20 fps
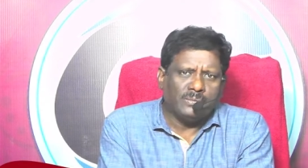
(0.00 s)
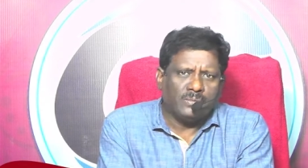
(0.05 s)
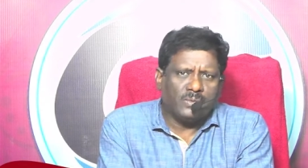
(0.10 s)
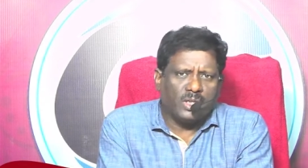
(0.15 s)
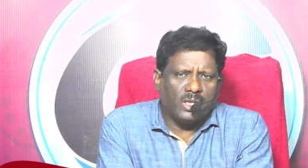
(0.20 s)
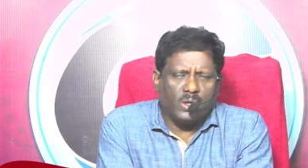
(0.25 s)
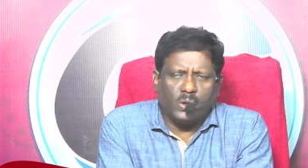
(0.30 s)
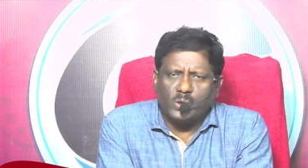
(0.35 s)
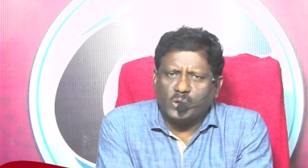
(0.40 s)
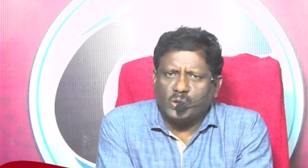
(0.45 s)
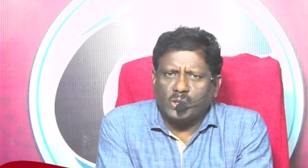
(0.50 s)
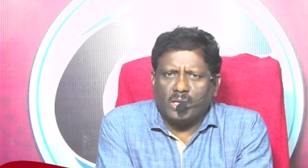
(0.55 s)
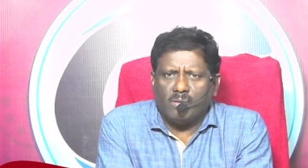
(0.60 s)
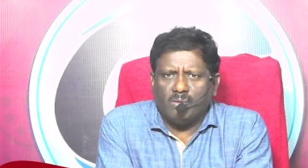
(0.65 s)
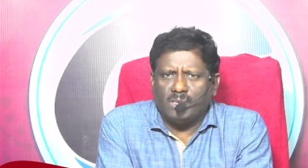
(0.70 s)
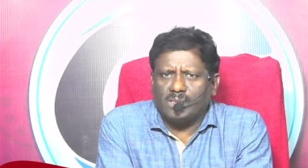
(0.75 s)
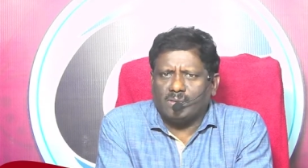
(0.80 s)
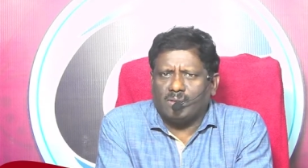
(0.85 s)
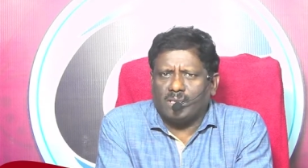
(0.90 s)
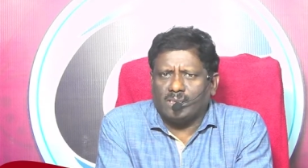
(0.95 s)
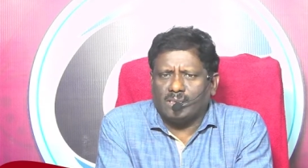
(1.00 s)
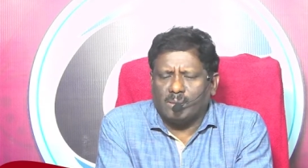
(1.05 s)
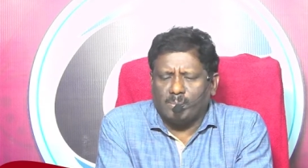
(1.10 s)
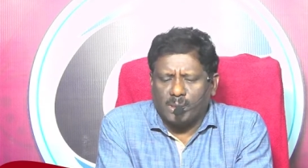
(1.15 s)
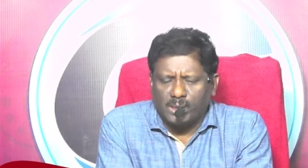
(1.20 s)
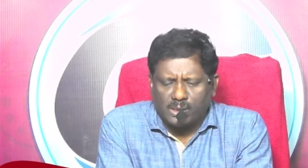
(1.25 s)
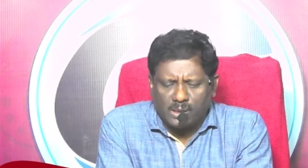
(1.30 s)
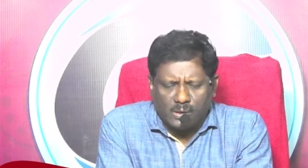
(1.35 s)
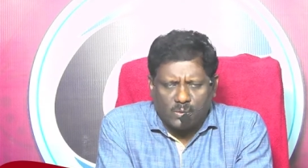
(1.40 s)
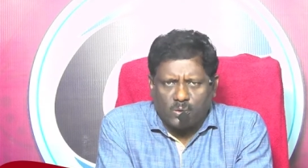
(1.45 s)
ఈ రోజున విశ్వాసం
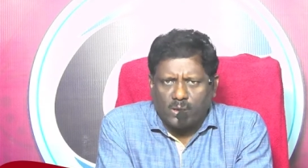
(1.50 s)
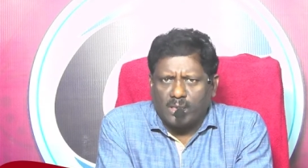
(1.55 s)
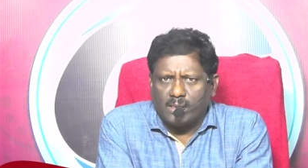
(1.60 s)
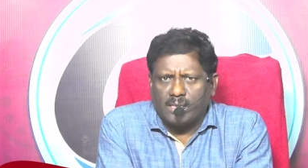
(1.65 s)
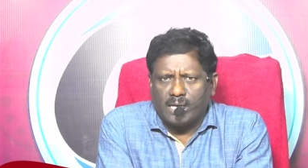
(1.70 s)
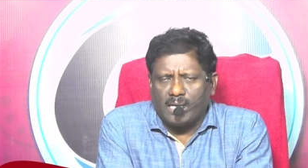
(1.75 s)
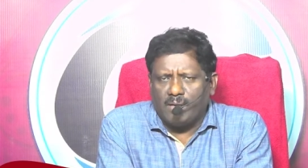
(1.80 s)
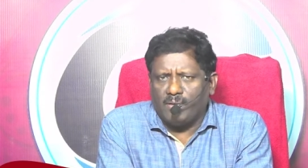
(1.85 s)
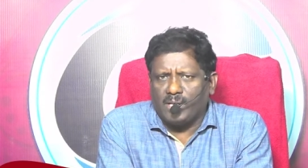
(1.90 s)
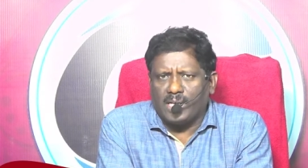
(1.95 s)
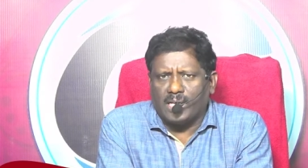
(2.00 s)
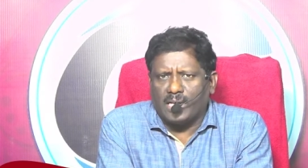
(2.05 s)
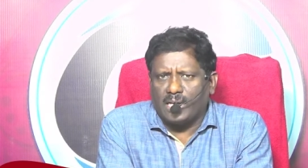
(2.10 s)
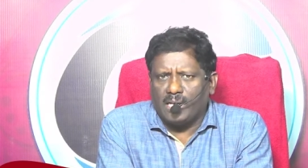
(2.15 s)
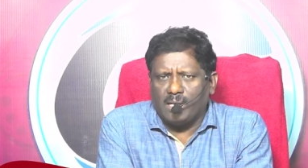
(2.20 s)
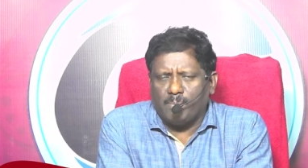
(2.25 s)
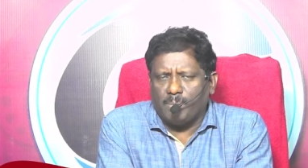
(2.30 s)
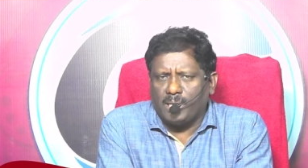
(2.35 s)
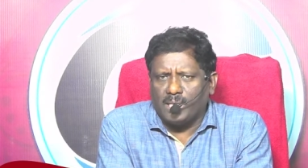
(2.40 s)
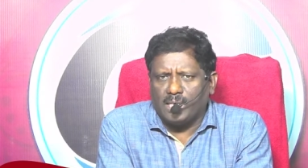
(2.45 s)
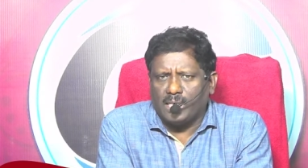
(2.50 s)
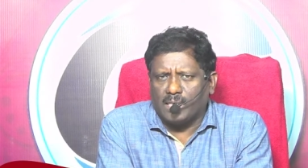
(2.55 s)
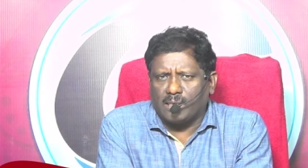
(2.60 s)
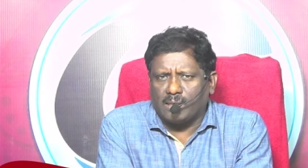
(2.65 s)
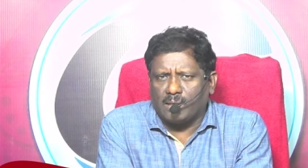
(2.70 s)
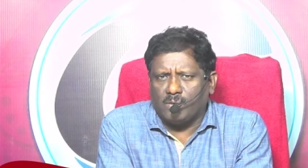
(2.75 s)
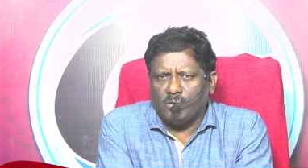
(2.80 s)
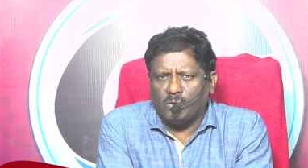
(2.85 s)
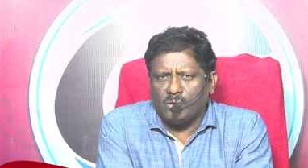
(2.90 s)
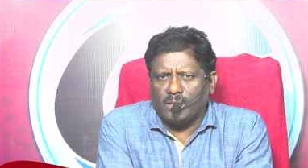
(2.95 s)
అంతా కూడా దాని వెనకాలే పరిగెడతా
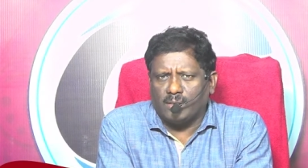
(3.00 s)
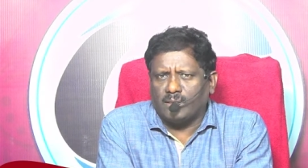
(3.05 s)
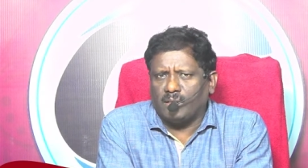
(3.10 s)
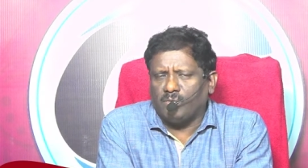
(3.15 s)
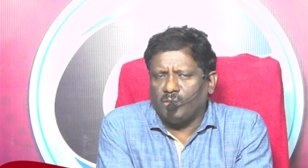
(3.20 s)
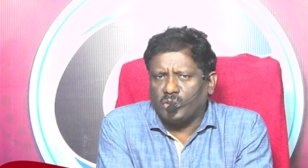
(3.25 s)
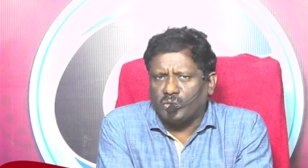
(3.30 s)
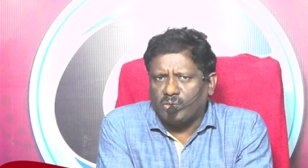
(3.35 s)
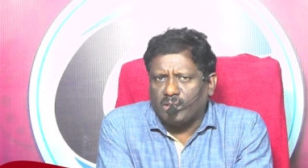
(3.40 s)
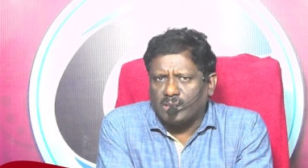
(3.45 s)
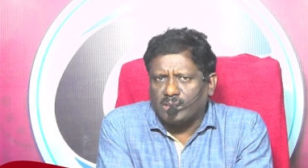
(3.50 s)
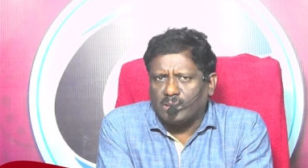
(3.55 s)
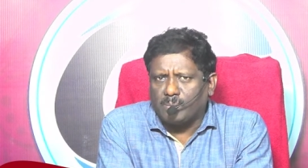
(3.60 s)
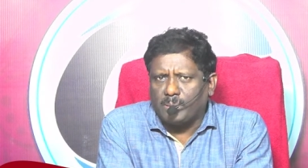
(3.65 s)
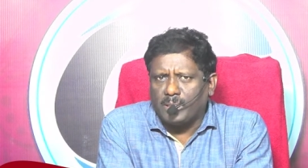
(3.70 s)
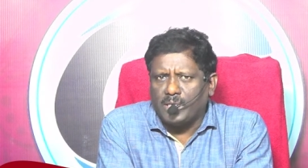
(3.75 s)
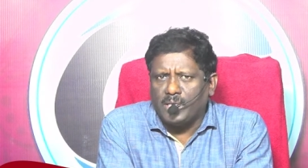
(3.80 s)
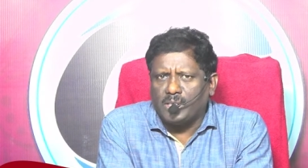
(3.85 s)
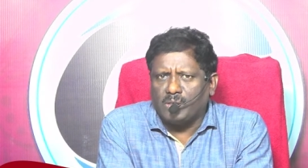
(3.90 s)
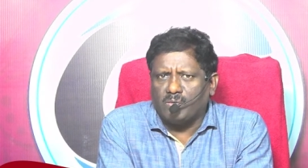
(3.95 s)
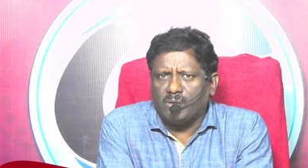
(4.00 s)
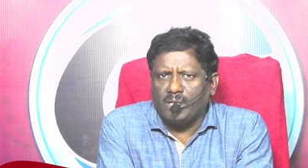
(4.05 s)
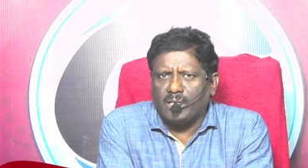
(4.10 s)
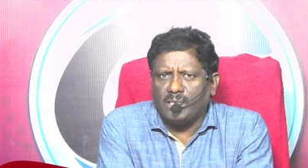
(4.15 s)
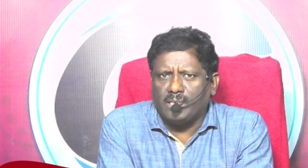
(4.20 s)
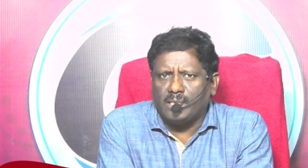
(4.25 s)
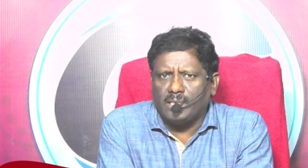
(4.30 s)
ఉంది అసలు విశ్వాసం అనేటువంటి